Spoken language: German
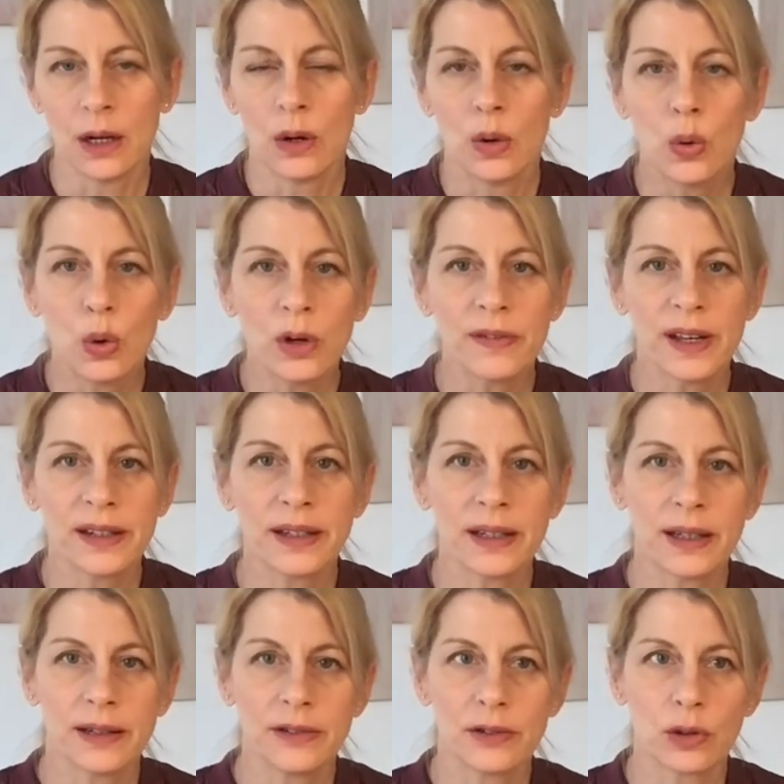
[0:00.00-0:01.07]
hochwertige
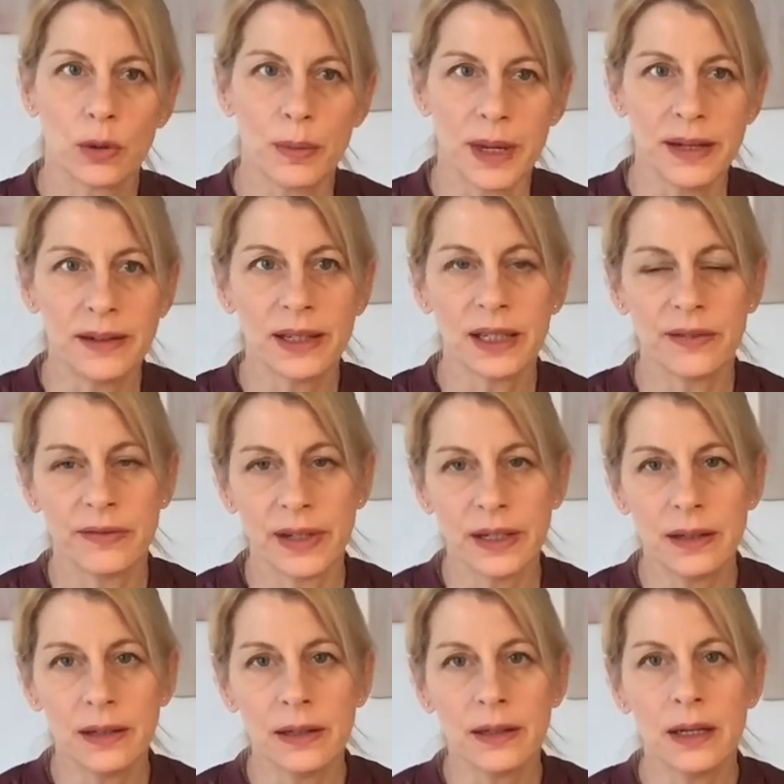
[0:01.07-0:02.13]
Instrumente
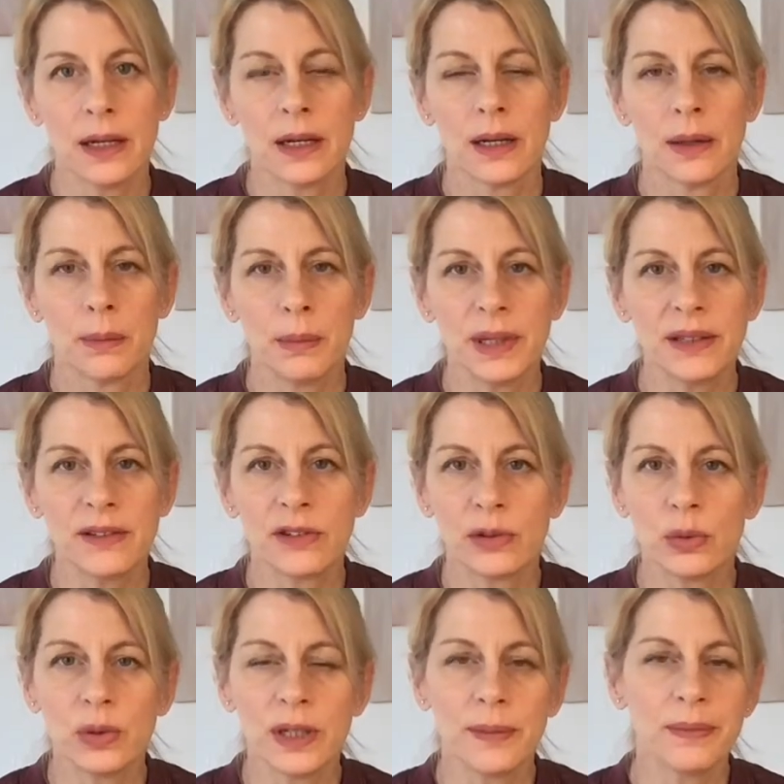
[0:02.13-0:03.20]
gewinnen mit
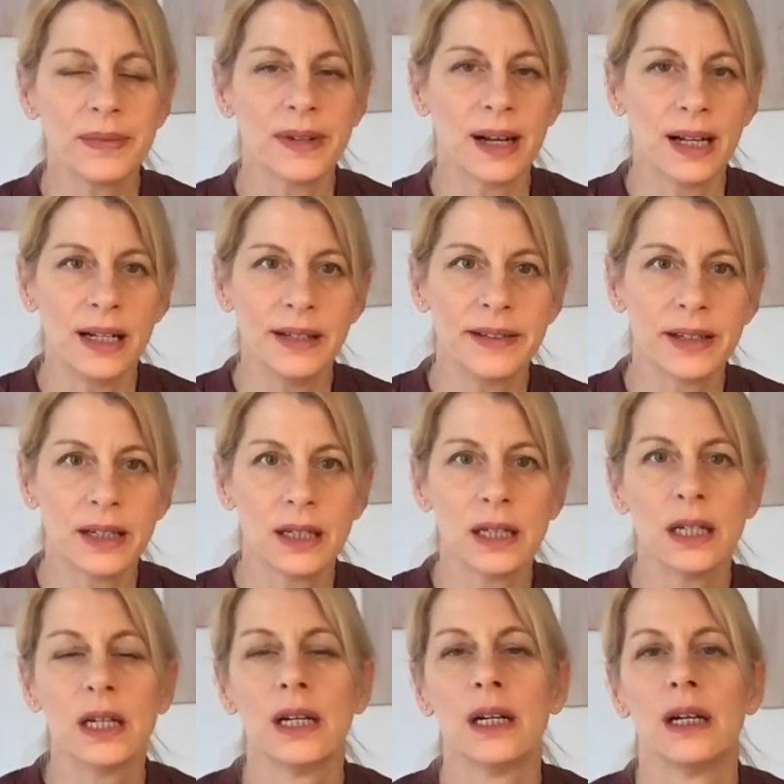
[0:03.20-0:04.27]
zunehmendem Alter
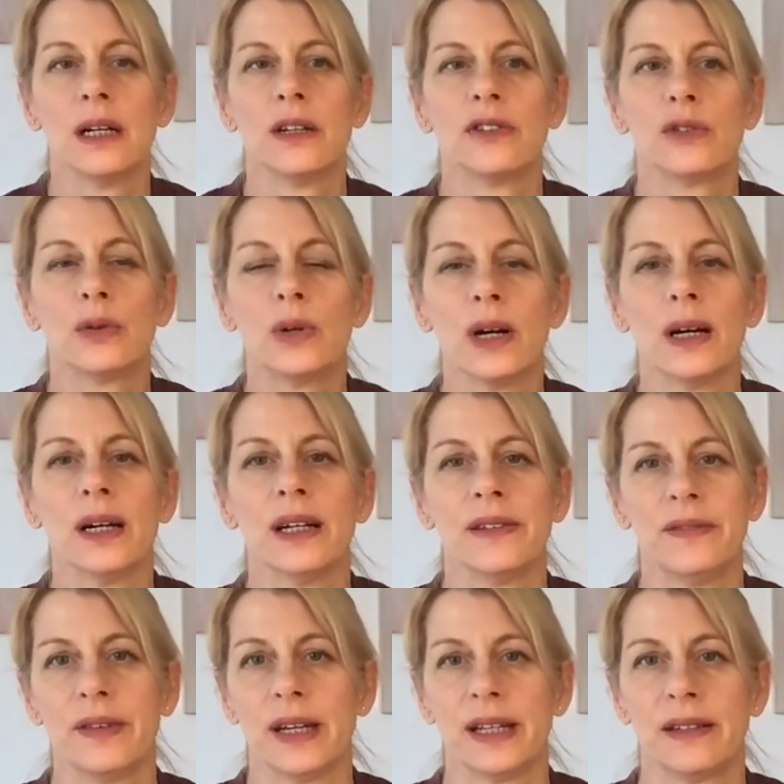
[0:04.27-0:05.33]
sogar an
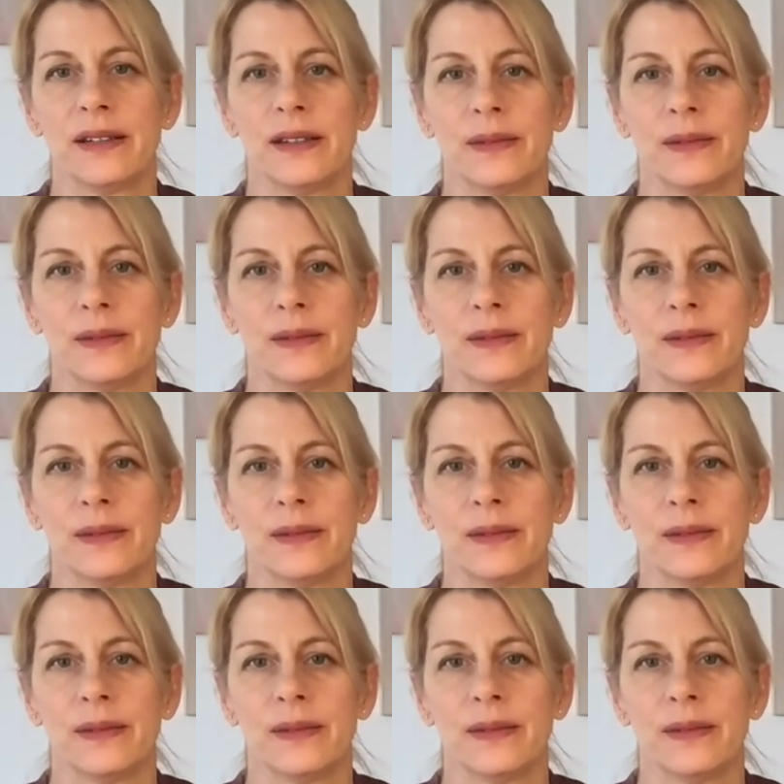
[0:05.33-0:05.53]
Wert.